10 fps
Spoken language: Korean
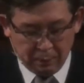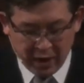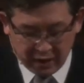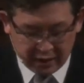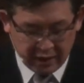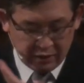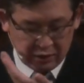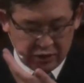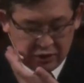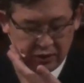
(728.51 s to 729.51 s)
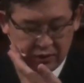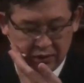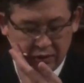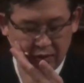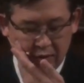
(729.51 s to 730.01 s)
부패하게 되는
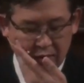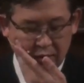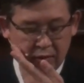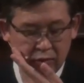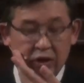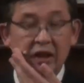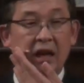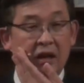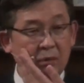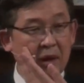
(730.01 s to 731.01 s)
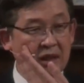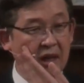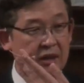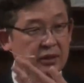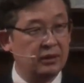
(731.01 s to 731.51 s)
것이죠. 우리나라도
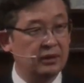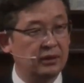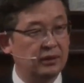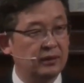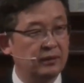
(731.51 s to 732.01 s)
마찬가지.